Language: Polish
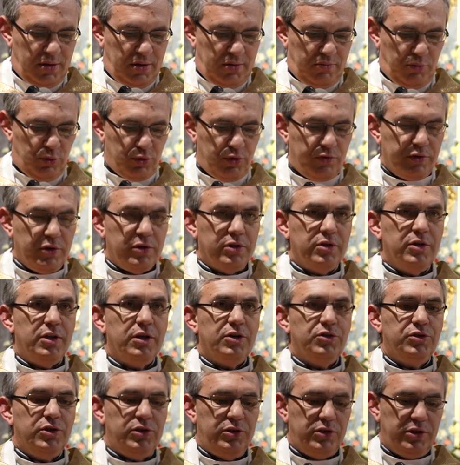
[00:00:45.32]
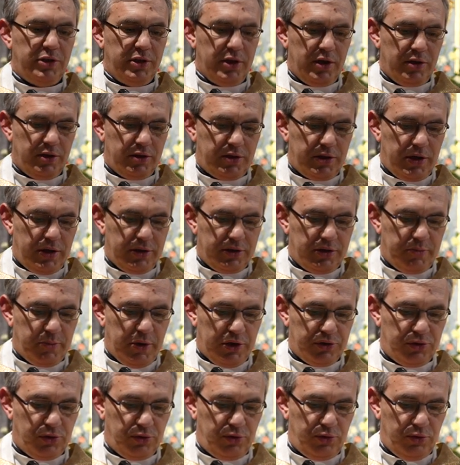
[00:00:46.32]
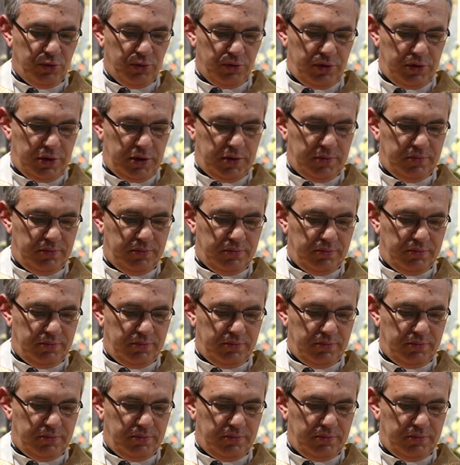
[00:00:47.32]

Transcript: Był to wtedy dla chrześcijan czas bardzo trudny,